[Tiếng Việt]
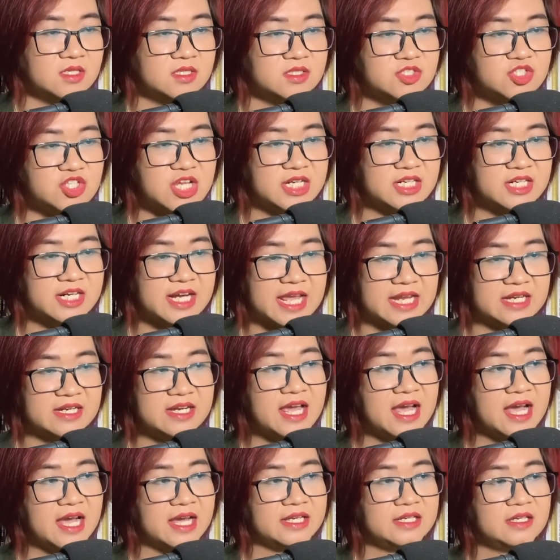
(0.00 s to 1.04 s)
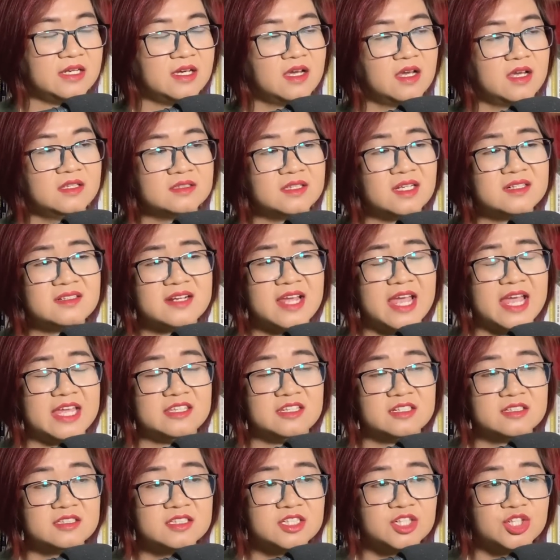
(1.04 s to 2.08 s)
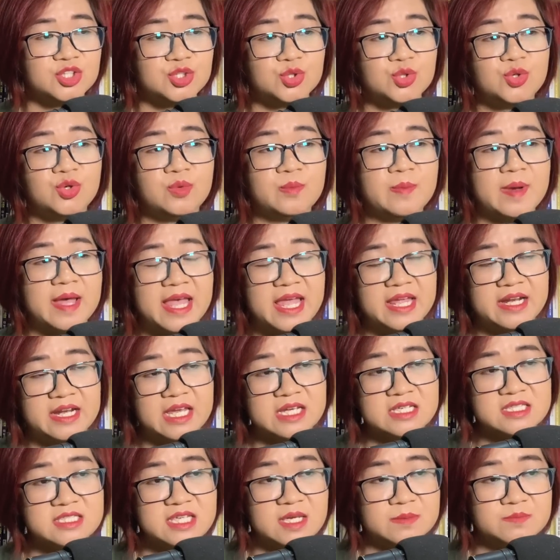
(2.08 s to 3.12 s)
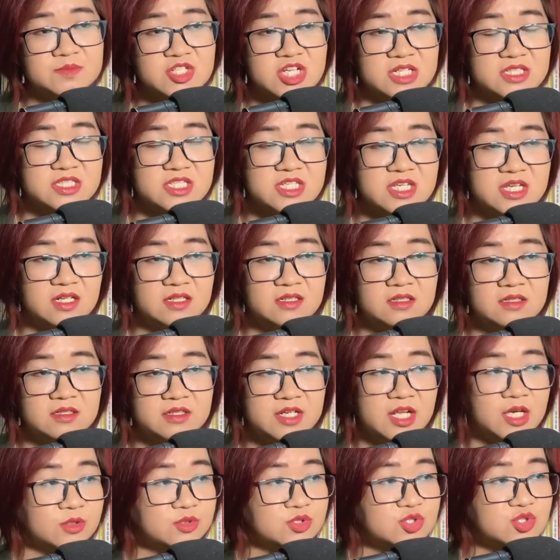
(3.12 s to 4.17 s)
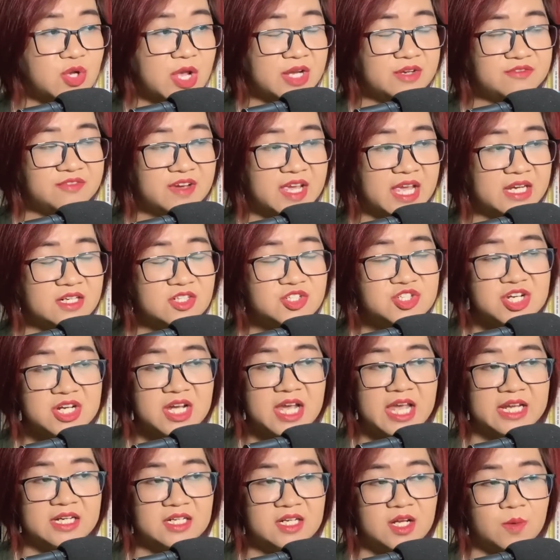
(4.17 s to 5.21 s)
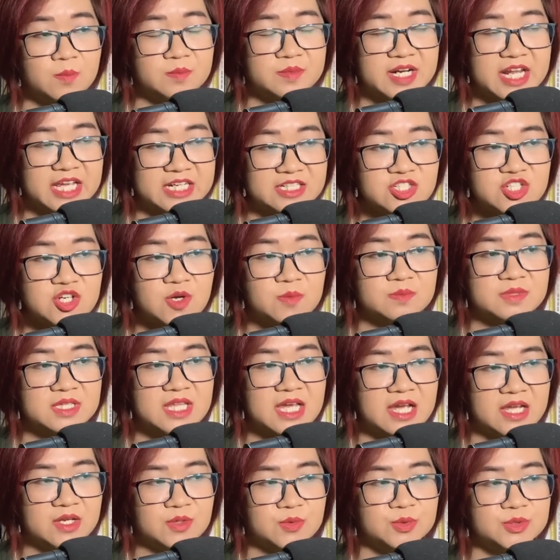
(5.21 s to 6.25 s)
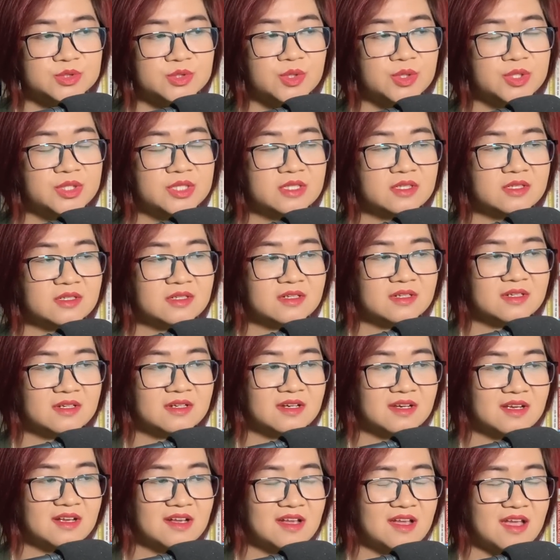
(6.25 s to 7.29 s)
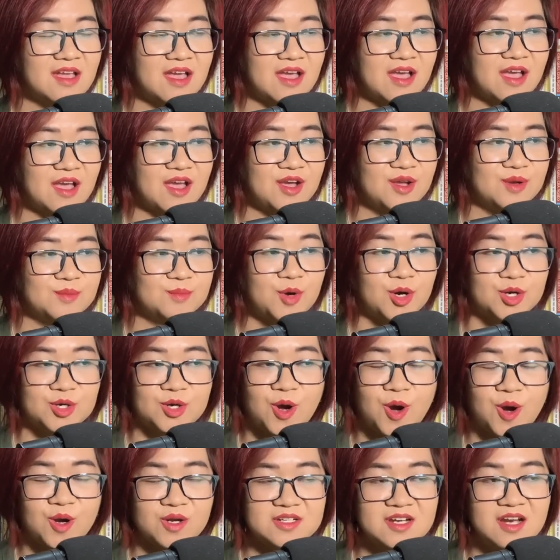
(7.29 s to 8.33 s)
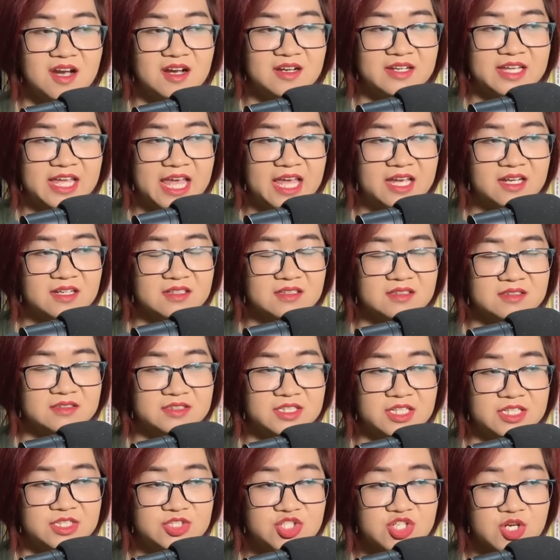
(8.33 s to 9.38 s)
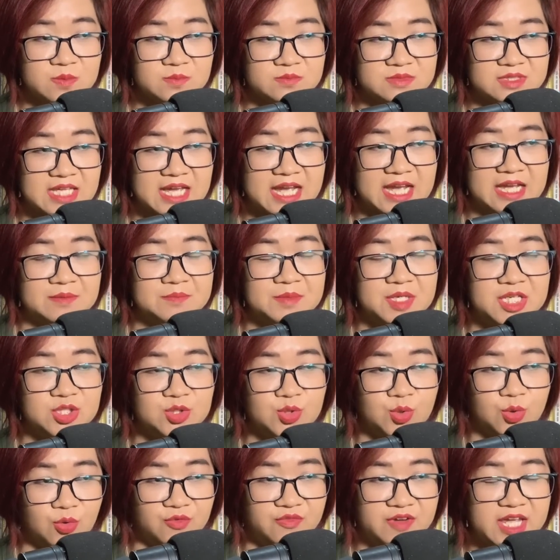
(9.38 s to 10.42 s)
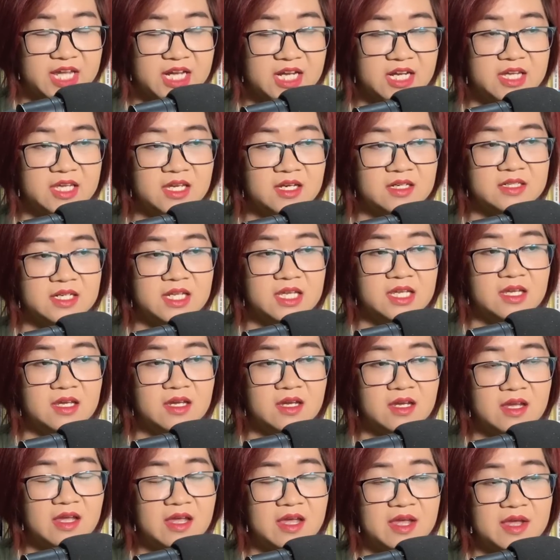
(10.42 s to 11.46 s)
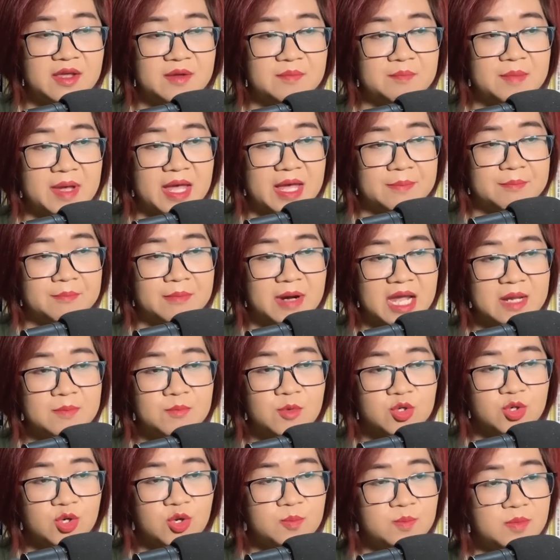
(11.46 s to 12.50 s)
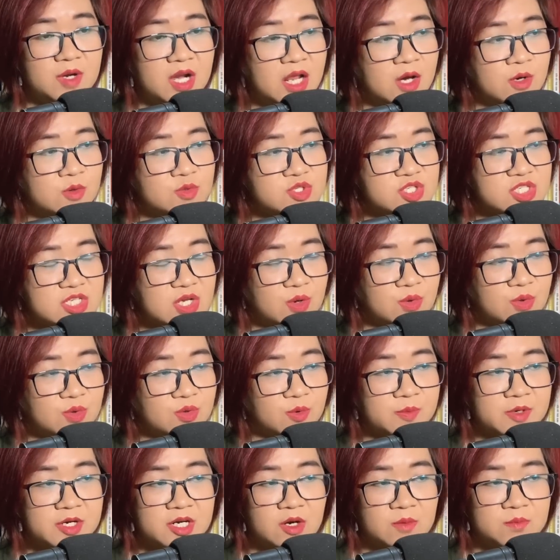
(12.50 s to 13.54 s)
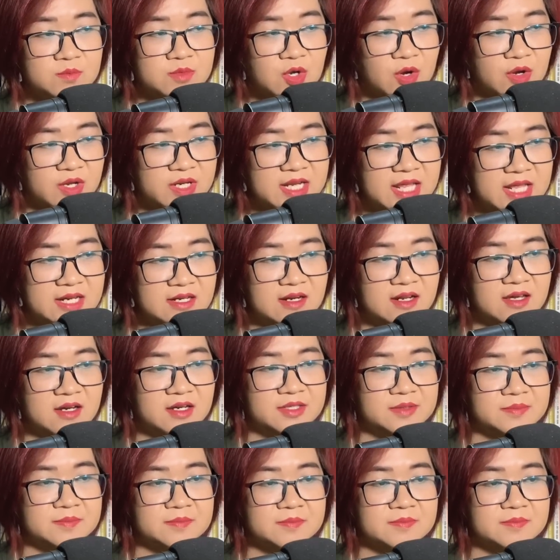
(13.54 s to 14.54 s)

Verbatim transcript: Trên khán đài, tất cả những người tu ma đang xem trận chiến đều choáng váng trước hành động đánh trọng tài của tôi. Bọn họ ngơ ngác nhìn trọng tài bị thủ vệ khiêng đi, mà mãi một lúc lâu sau cũng không nói nên lời.